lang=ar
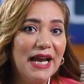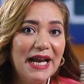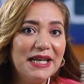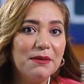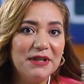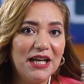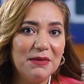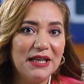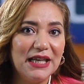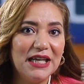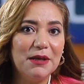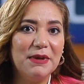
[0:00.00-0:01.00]
احنا بنعمل
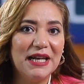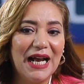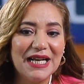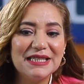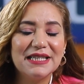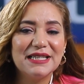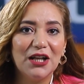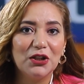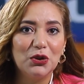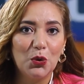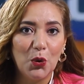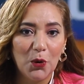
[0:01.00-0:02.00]
ايه بنعزز
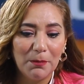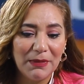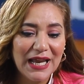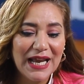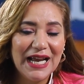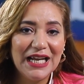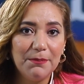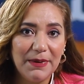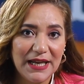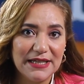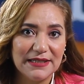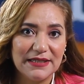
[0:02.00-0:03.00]
عندهم
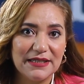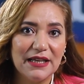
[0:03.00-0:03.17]
البيز